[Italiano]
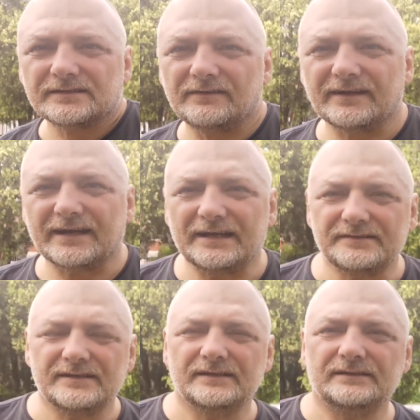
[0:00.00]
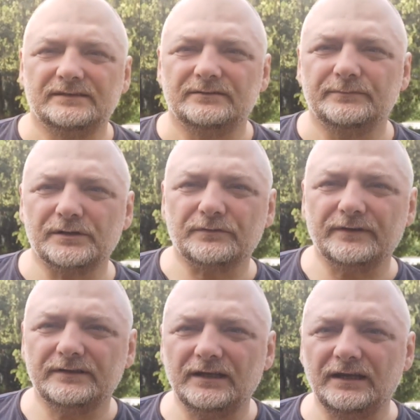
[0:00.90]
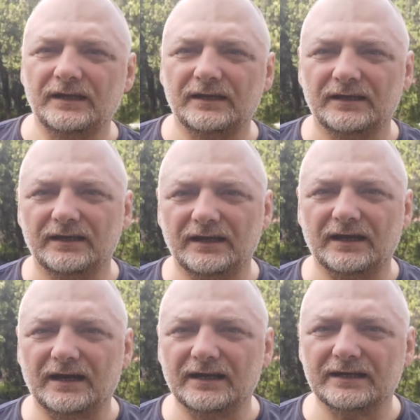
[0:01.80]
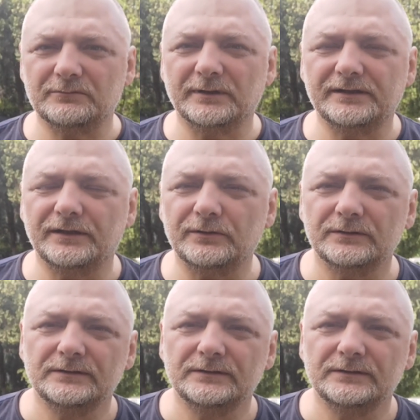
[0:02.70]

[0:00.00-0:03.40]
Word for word: Salve ragazzi, Maestro Fantini e Alagar Matteo.